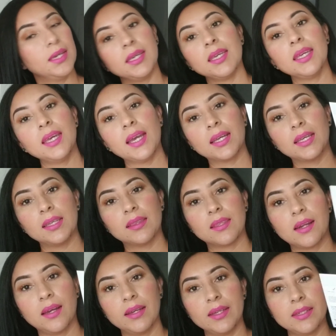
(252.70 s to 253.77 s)
y aquí
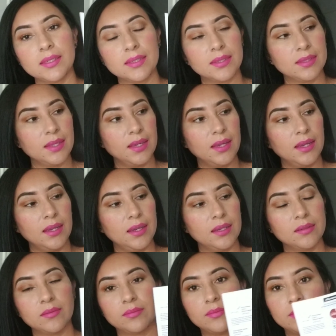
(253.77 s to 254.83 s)
trae
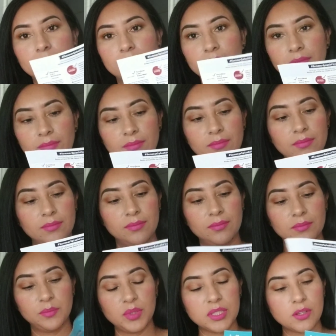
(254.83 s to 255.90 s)
este,
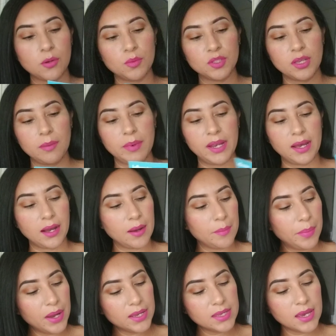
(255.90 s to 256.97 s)
pues cómo se llama la
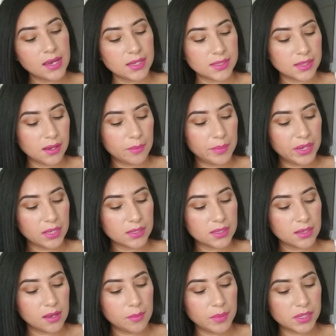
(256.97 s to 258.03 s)
campaña, esta campaña
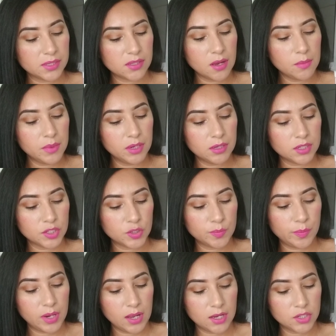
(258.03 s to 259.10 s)
se llama Summer
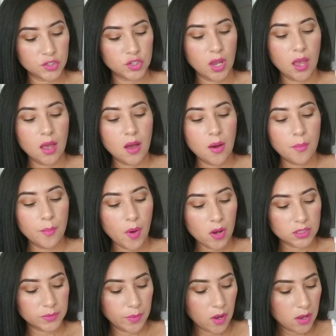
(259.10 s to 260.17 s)
Splash
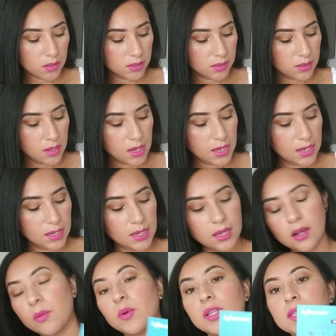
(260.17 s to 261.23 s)
Box Box y
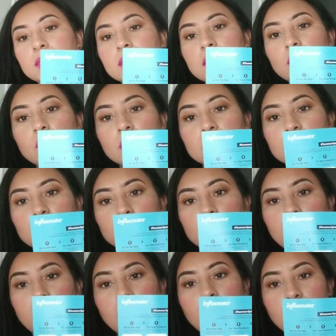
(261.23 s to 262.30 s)
como les digo es
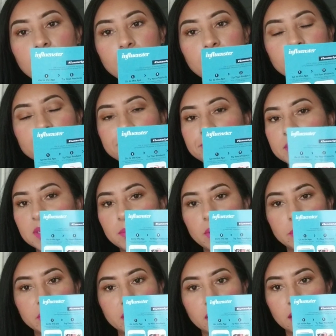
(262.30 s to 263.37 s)
una app
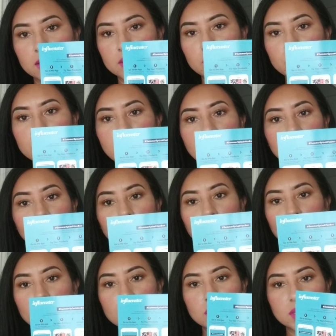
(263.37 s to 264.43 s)
Simplemente llenan sus
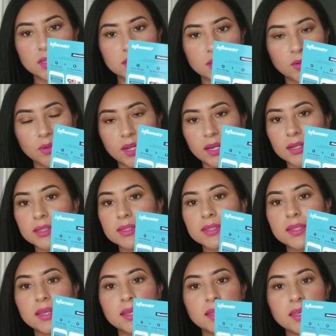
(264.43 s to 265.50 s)
datos, hacen una
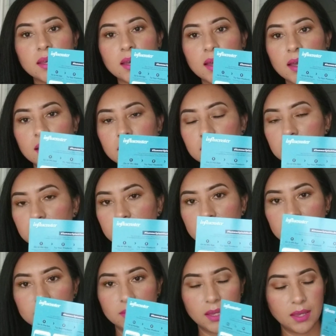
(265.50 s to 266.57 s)
reseña,
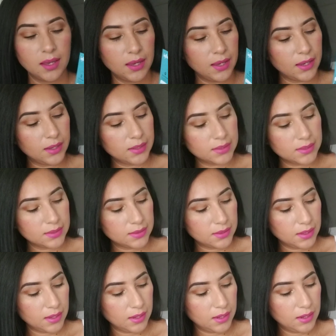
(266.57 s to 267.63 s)

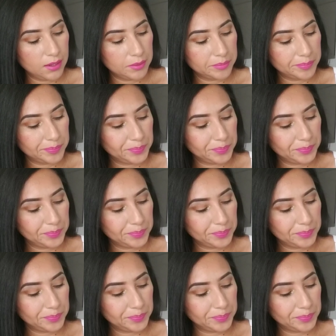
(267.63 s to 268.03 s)
este,